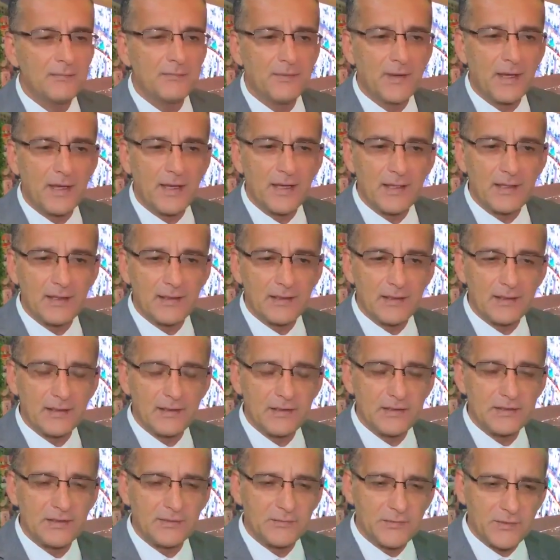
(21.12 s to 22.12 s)

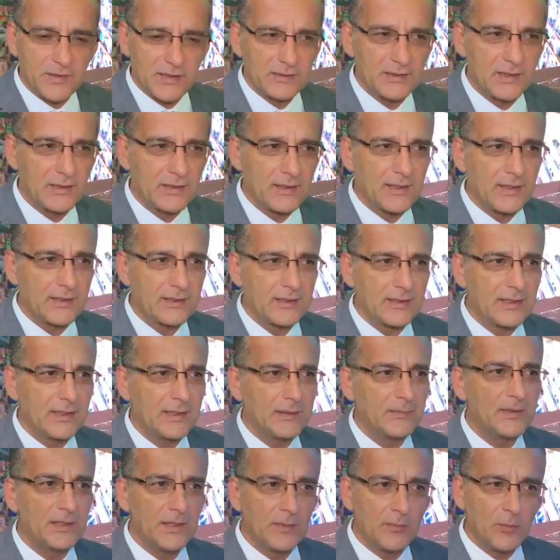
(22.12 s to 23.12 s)
فإجت فكرة القرية
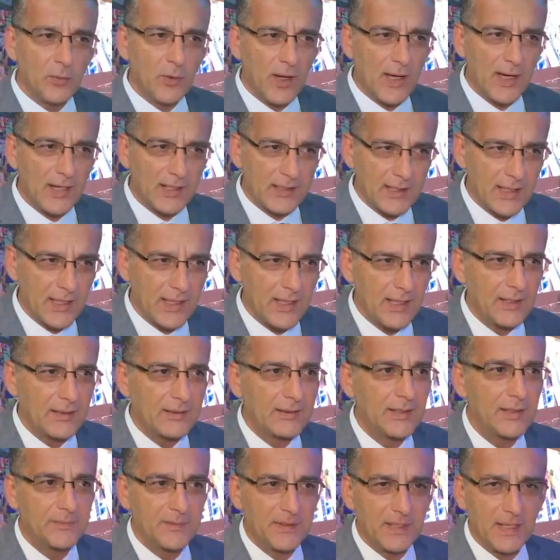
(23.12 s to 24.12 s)
عملنا محاكاة
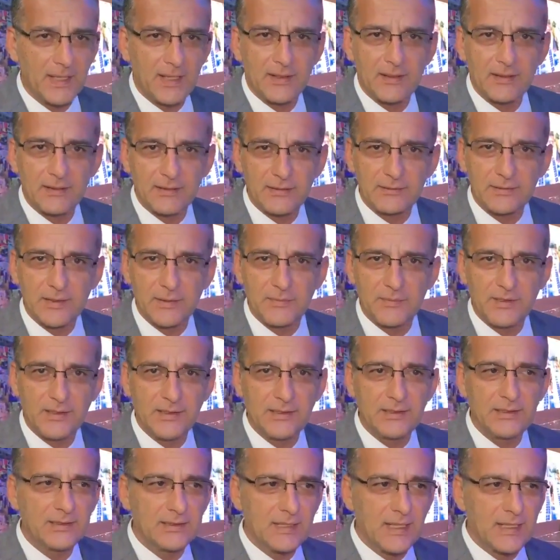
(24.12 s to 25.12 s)
للبيئة
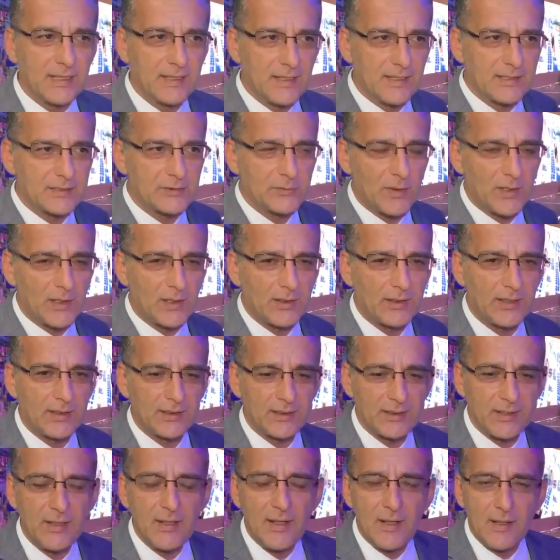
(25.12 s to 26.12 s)
طبيعيه داخل اسوار
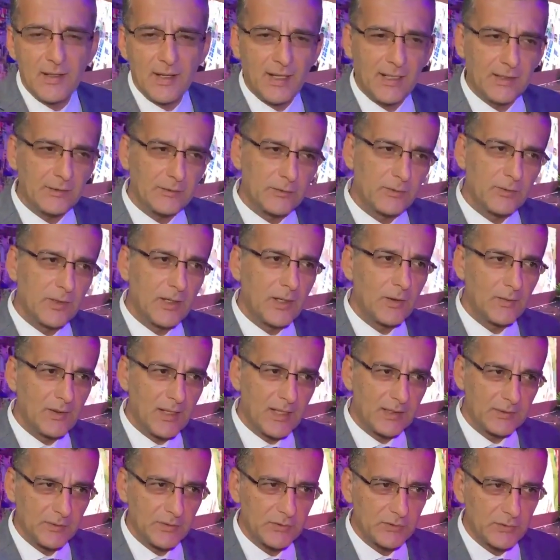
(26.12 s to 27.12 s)
القريه حيث انه
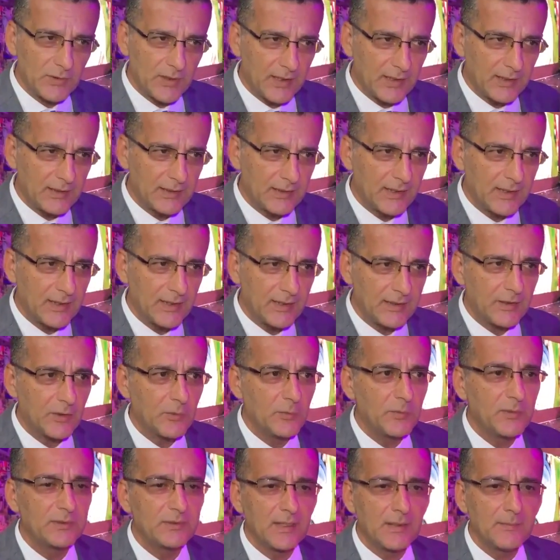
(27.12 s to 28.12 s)
الاولاد بيجوا لعنا احنا
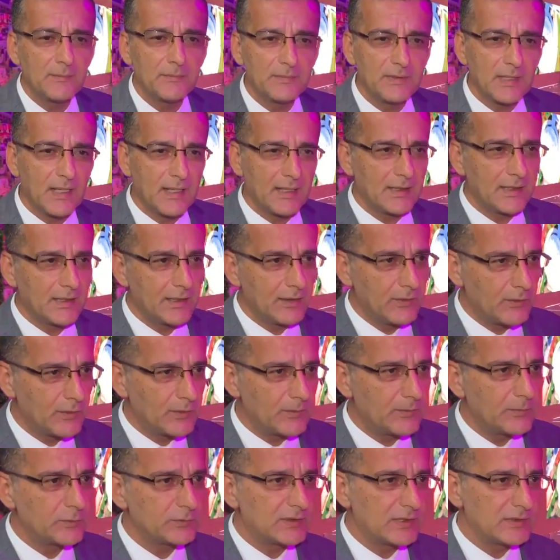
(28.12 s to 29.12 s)
وبنتم
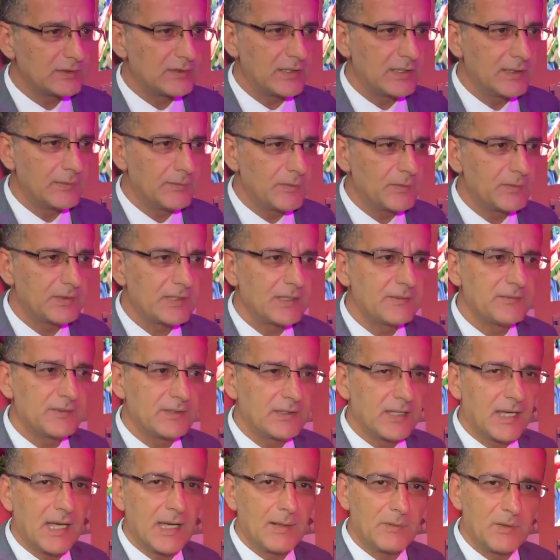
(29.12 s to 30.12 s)
تاهيلهم وتدريبهم كيف
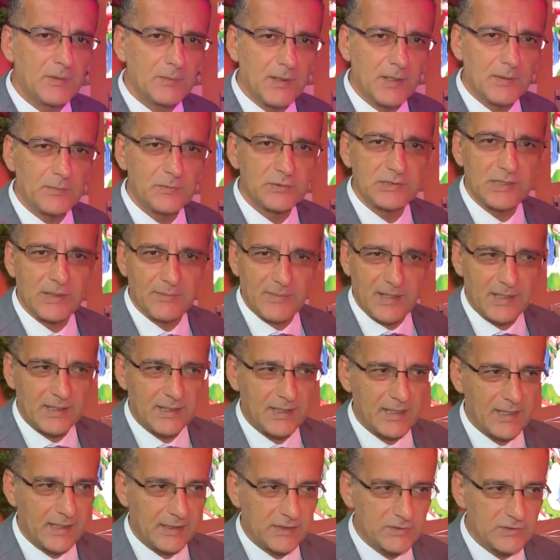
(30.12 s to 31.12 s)
التعامل مع المجتمع
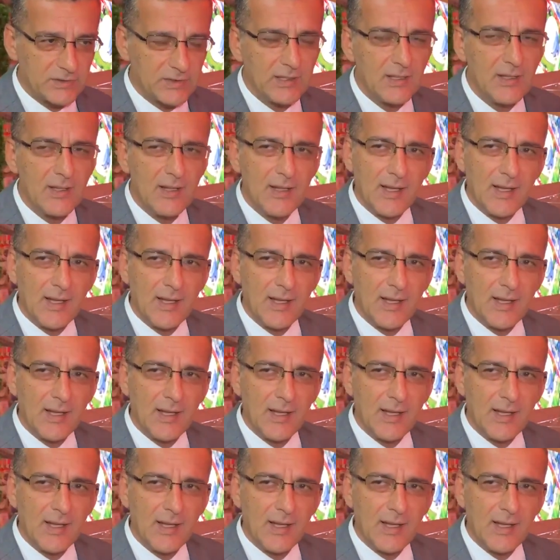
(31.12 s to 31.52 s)
الخارجي